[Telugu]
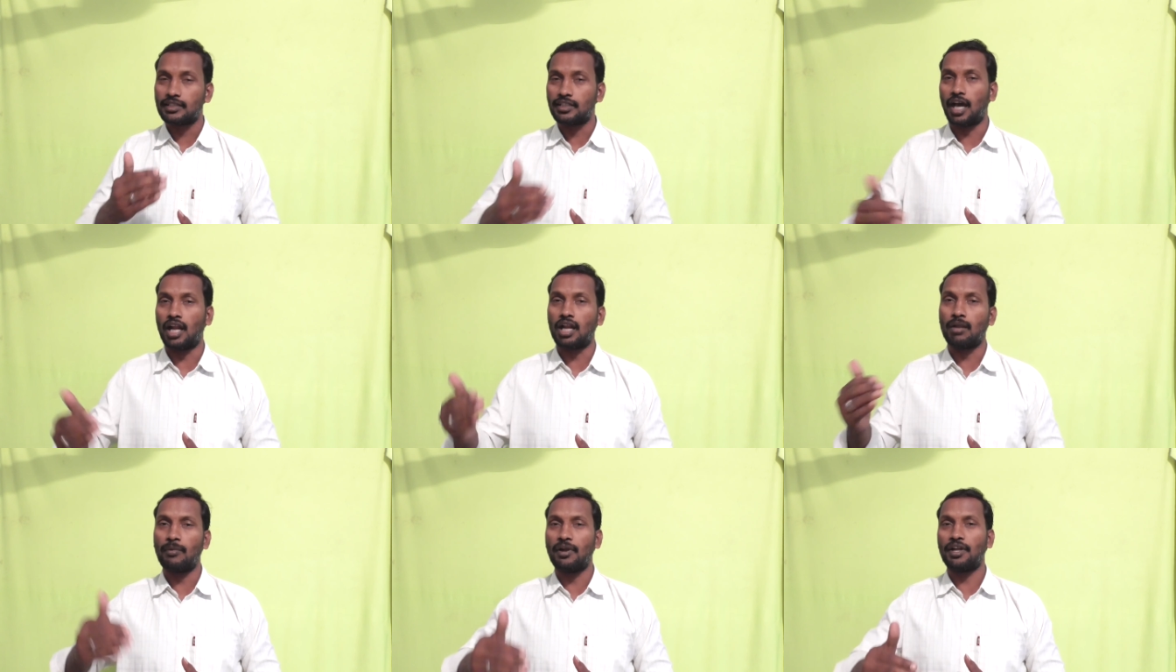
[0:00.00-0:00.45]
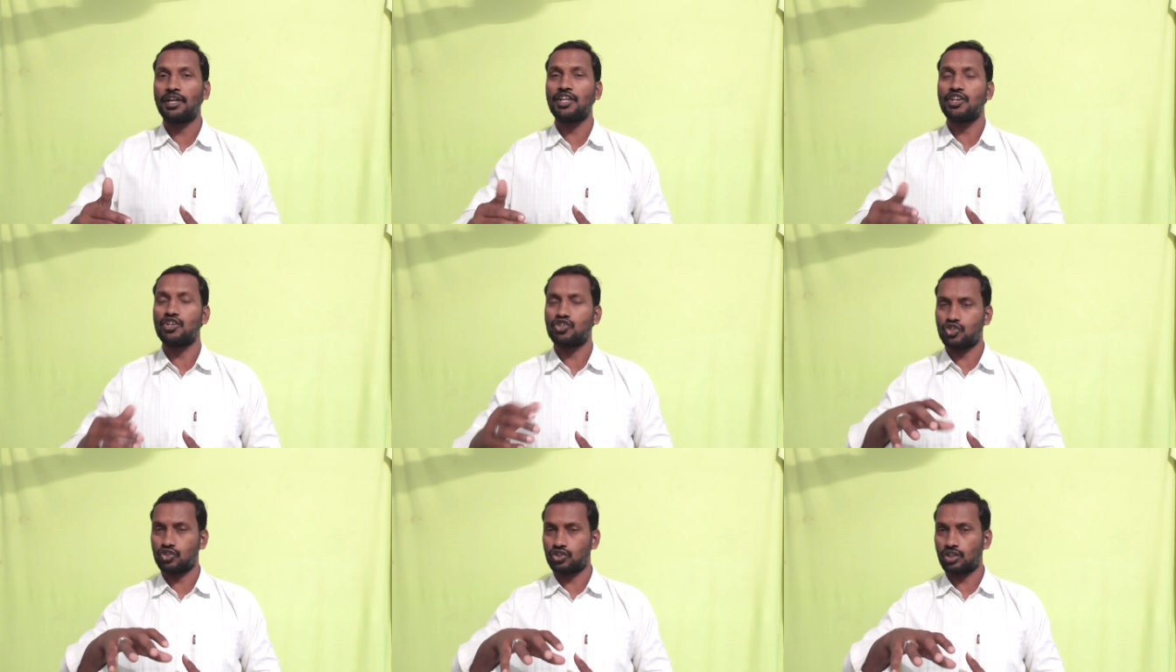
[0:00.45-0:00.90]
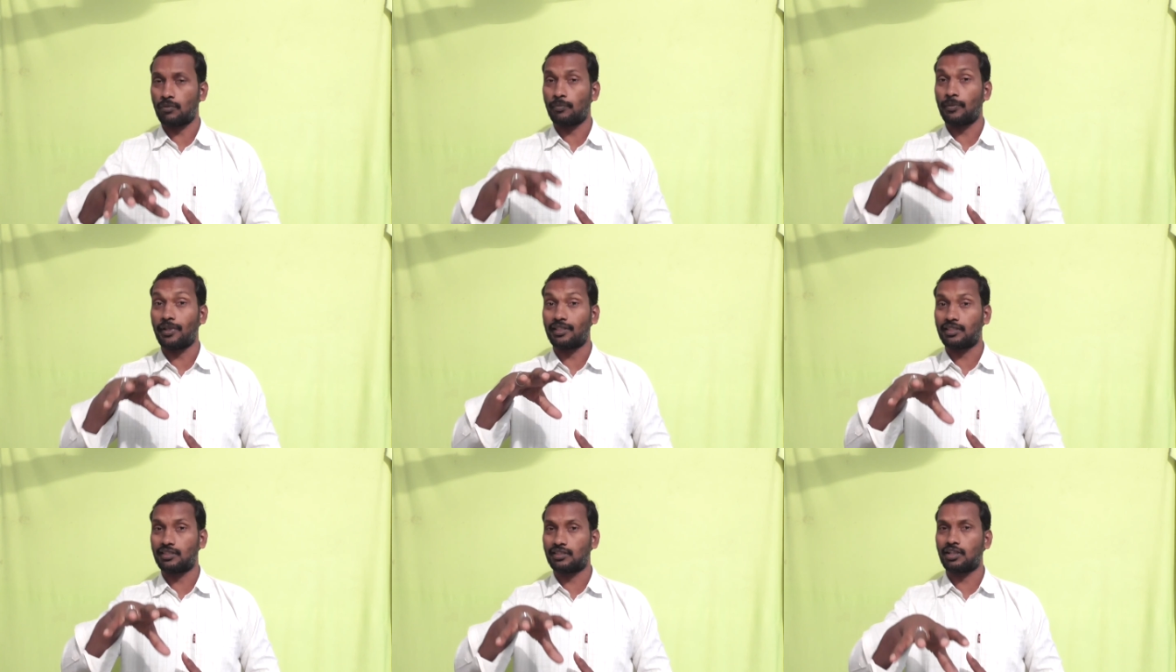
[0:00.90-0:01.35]
దాన్ని బట్టి ఈ చిత్రం
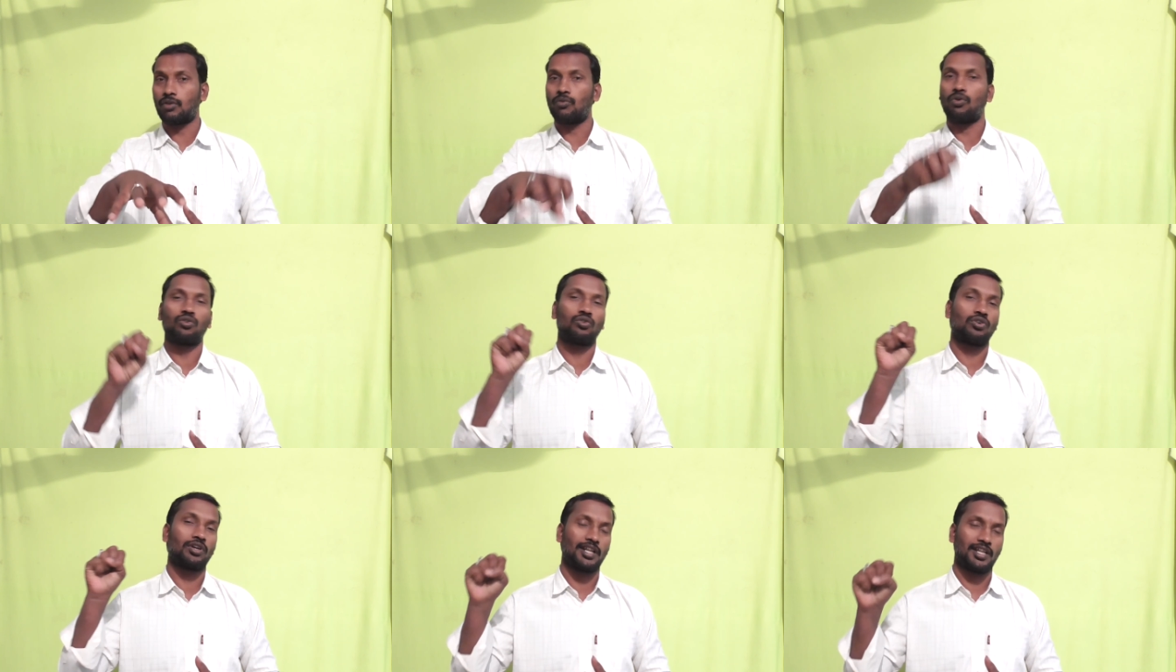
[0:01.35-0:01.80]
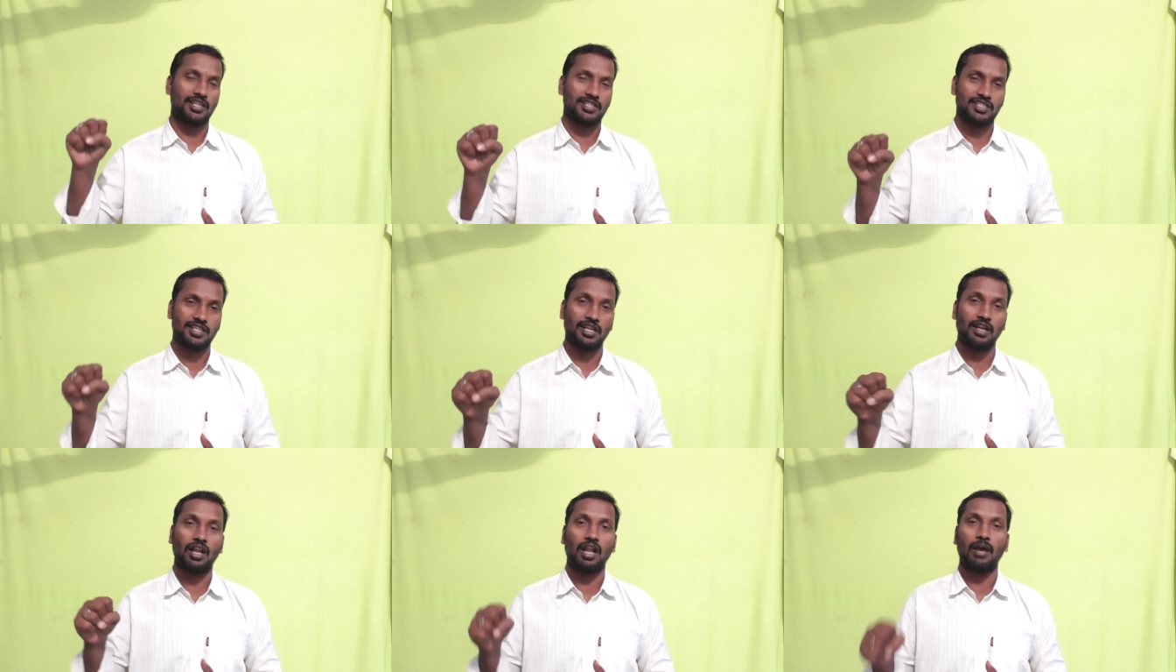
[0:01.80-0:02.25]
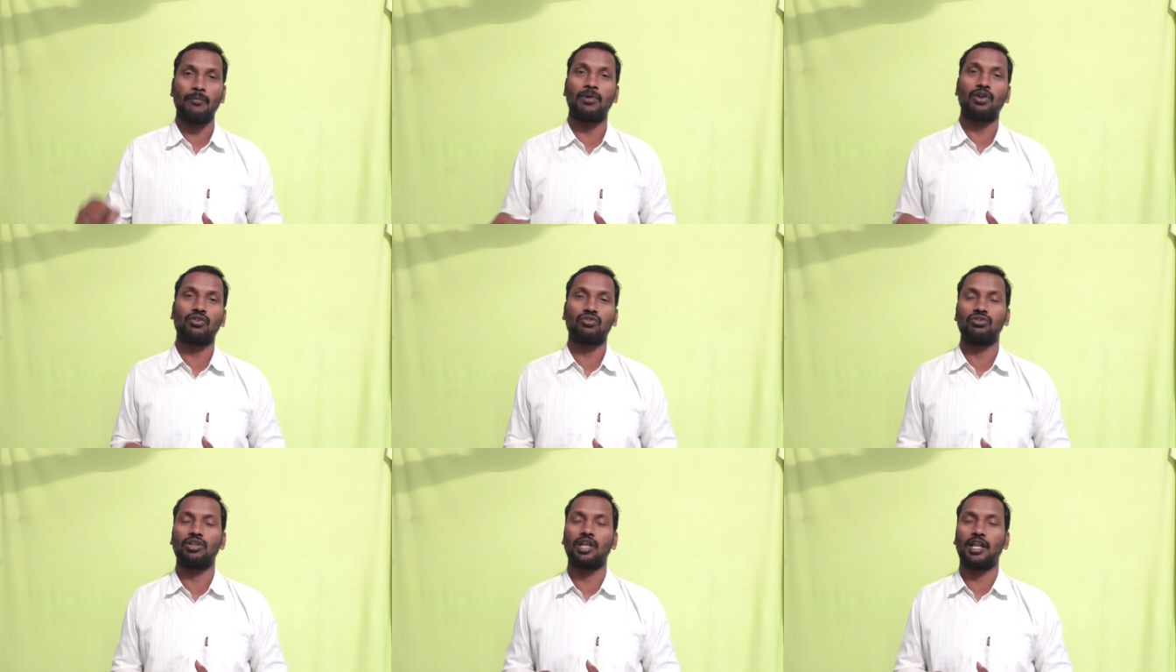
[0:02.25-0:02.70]
ఎంతవరకు కలెక్షన్
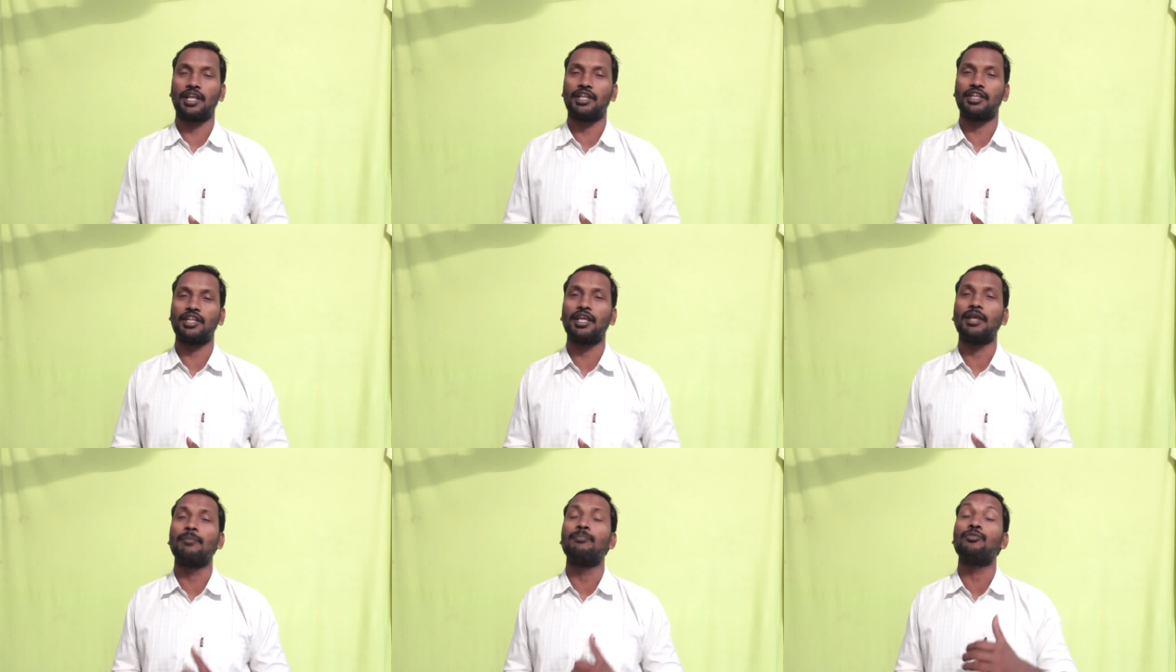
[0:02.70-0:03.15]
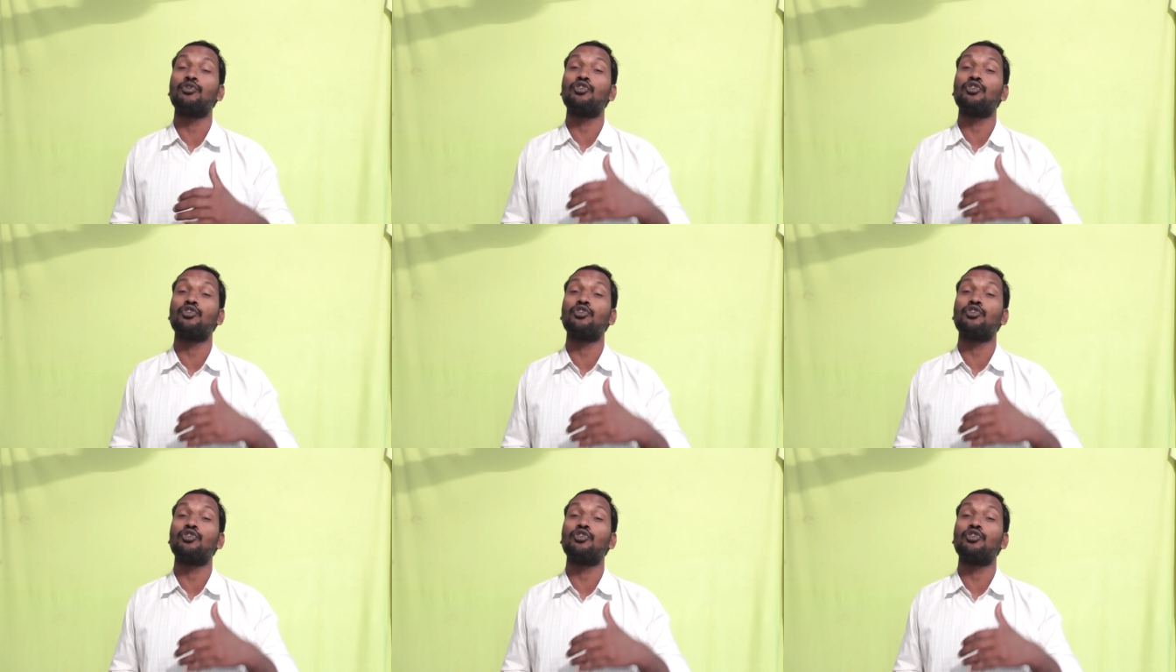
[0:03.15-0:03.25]
రాబడుతుంది అనేది